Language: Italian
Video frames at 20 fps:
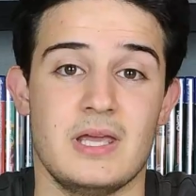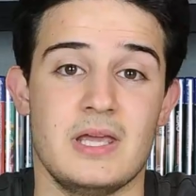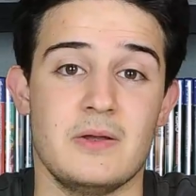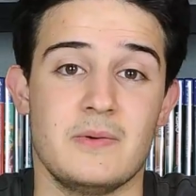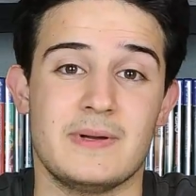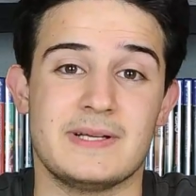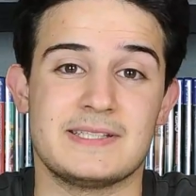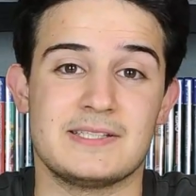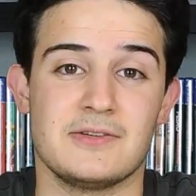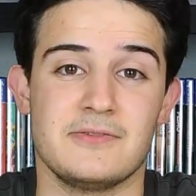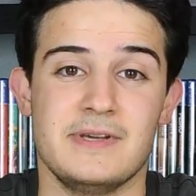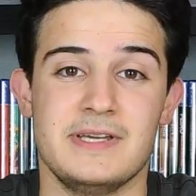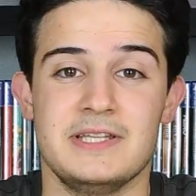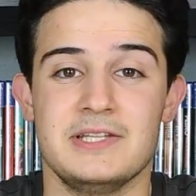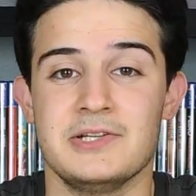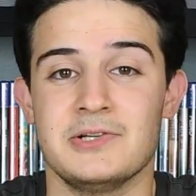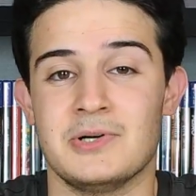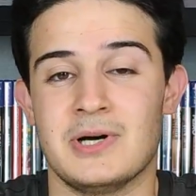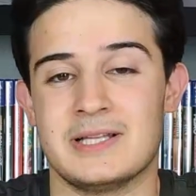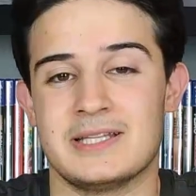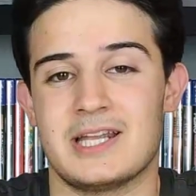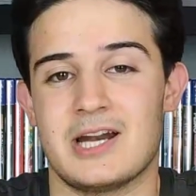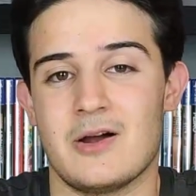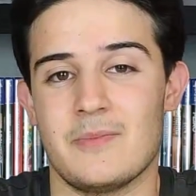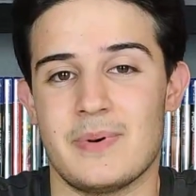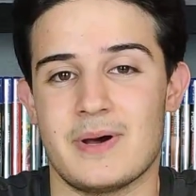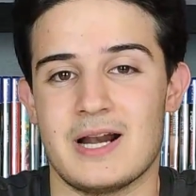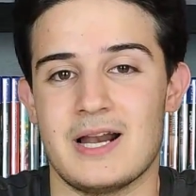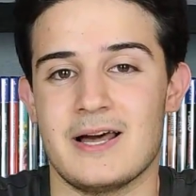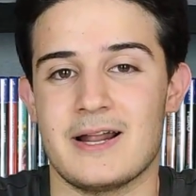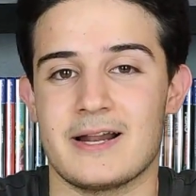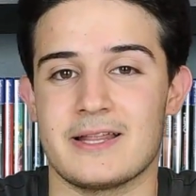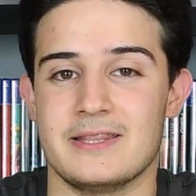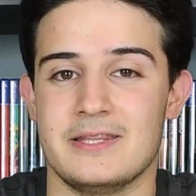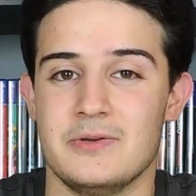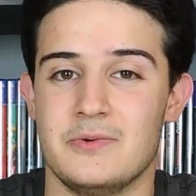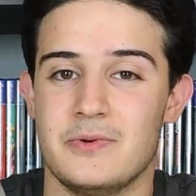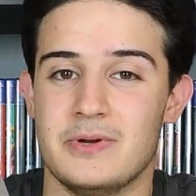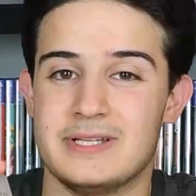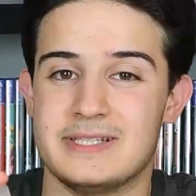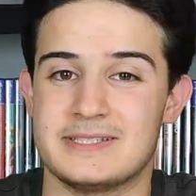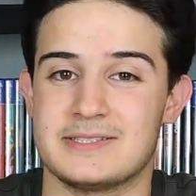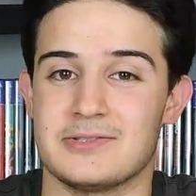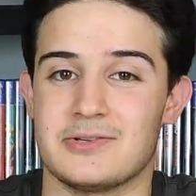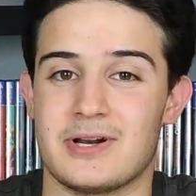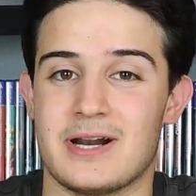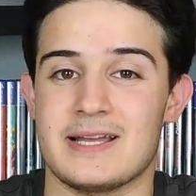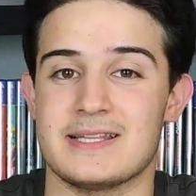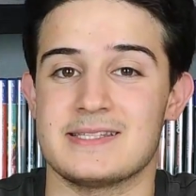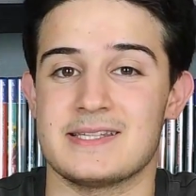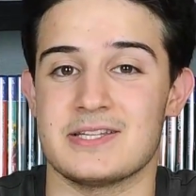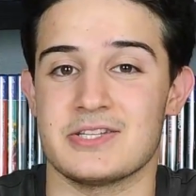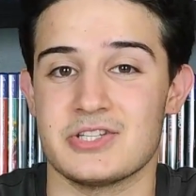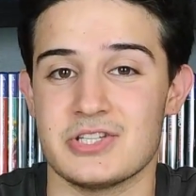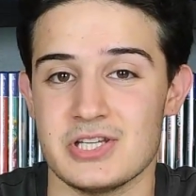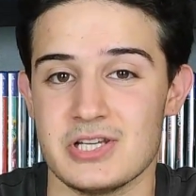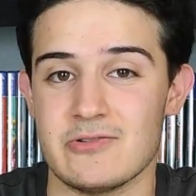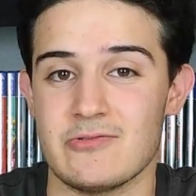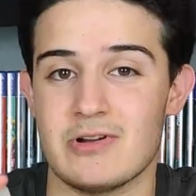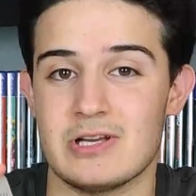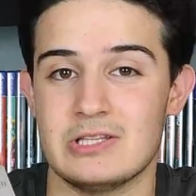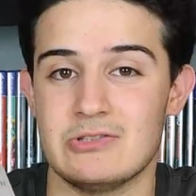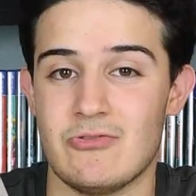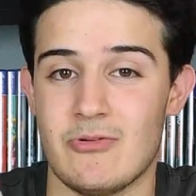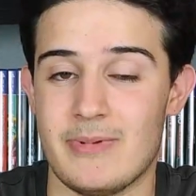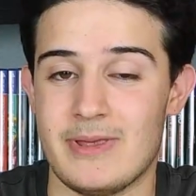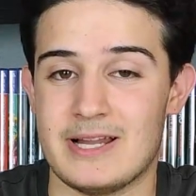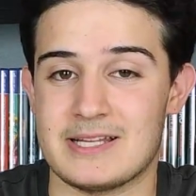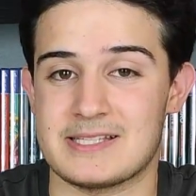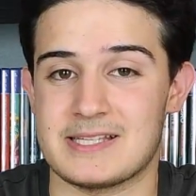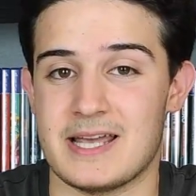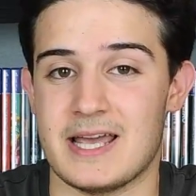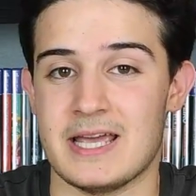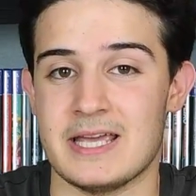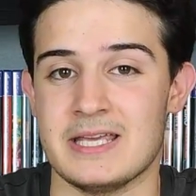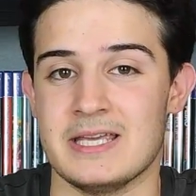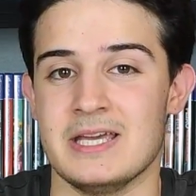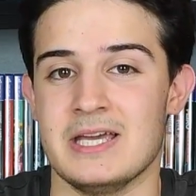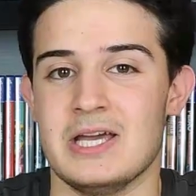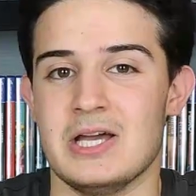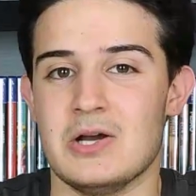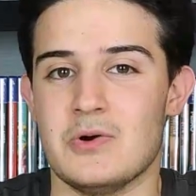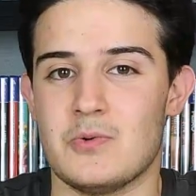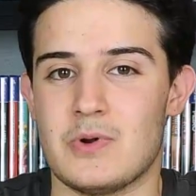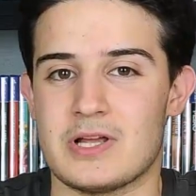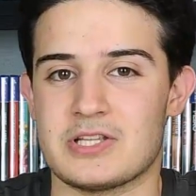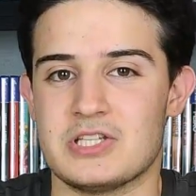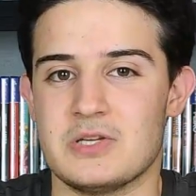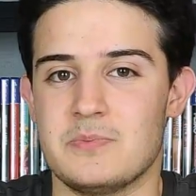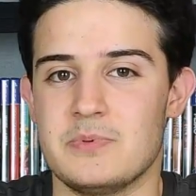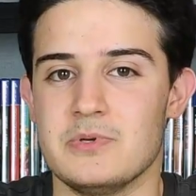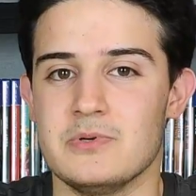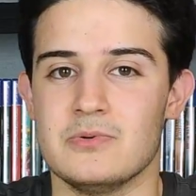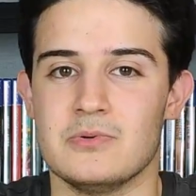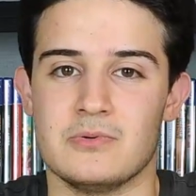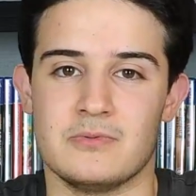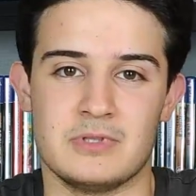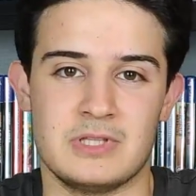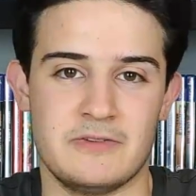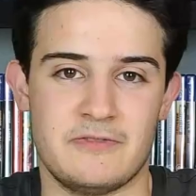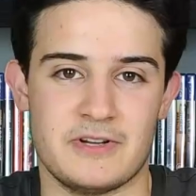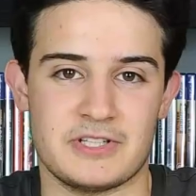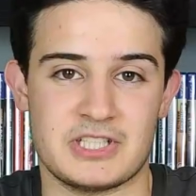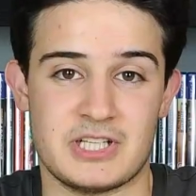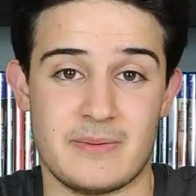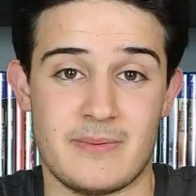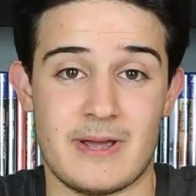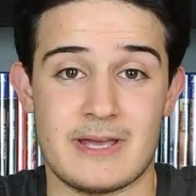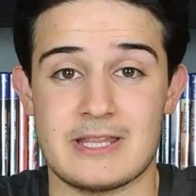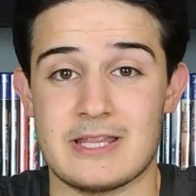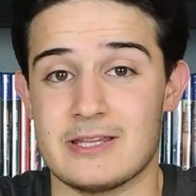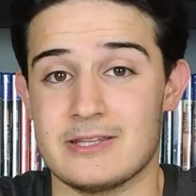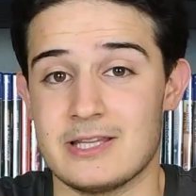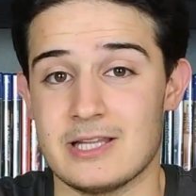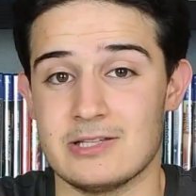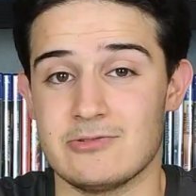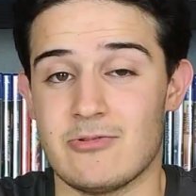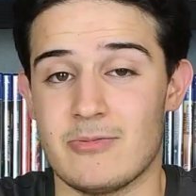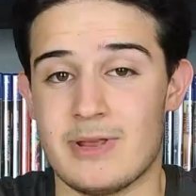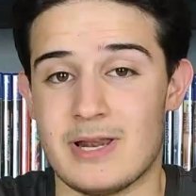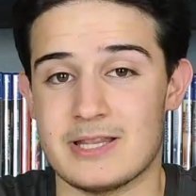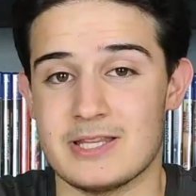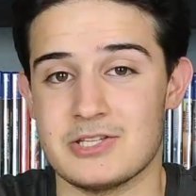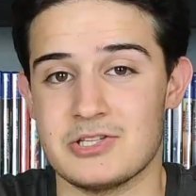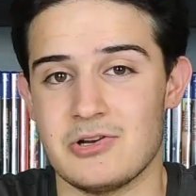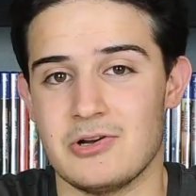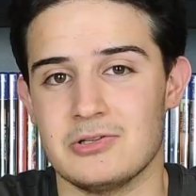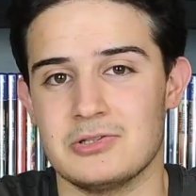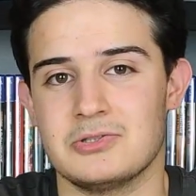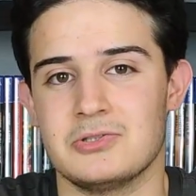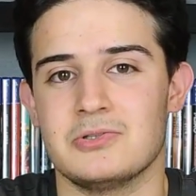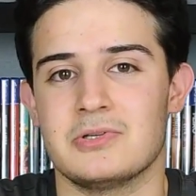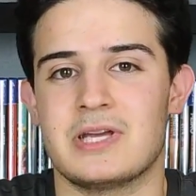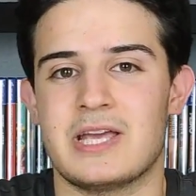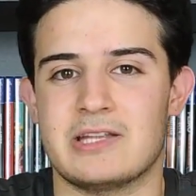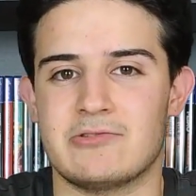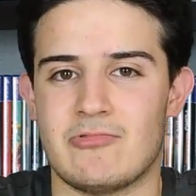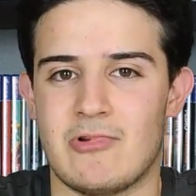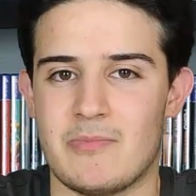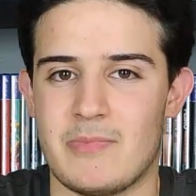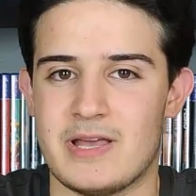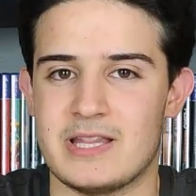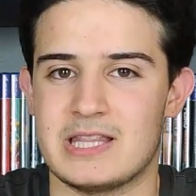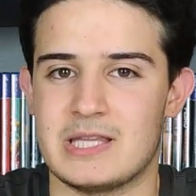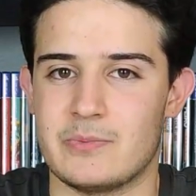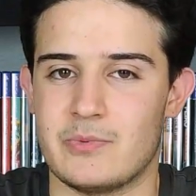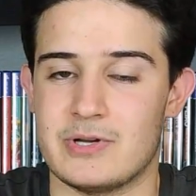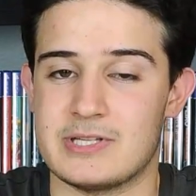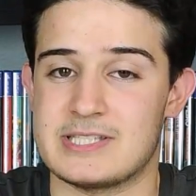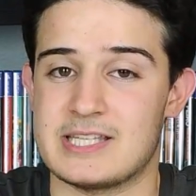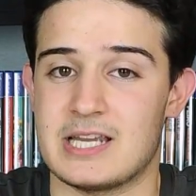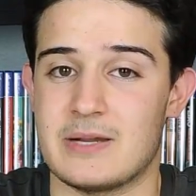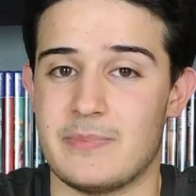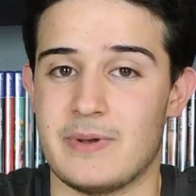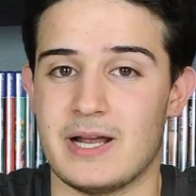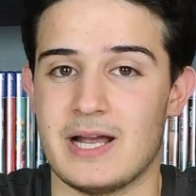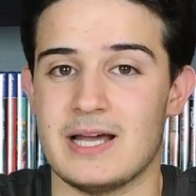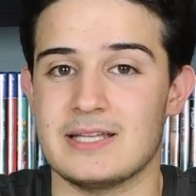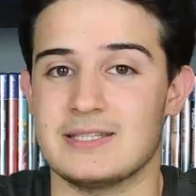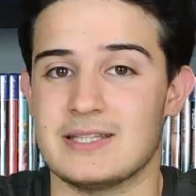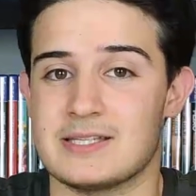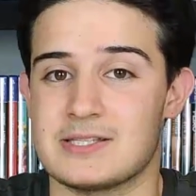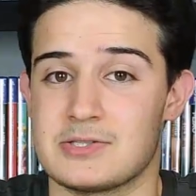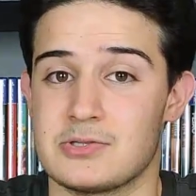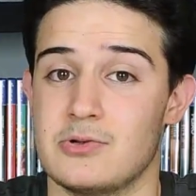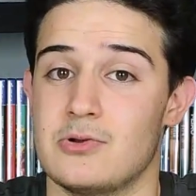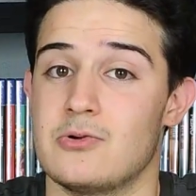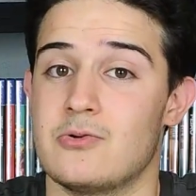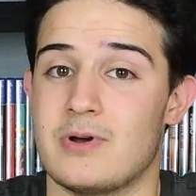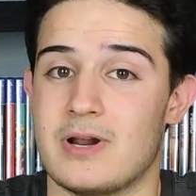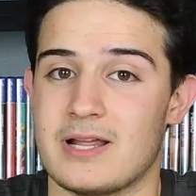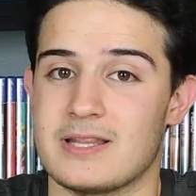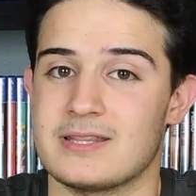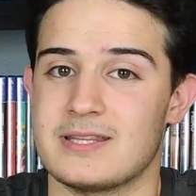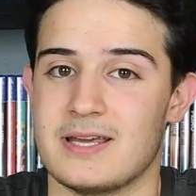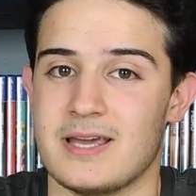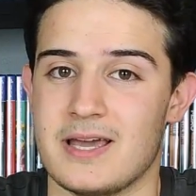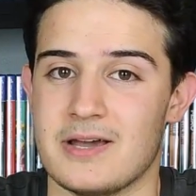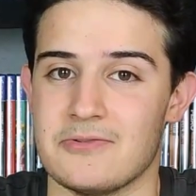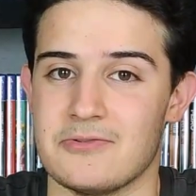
In questo video andremo a parlare di questo Ryzen 5 2006, una CPU di fascia media del 2018 che attualmente può essere pagata solo 40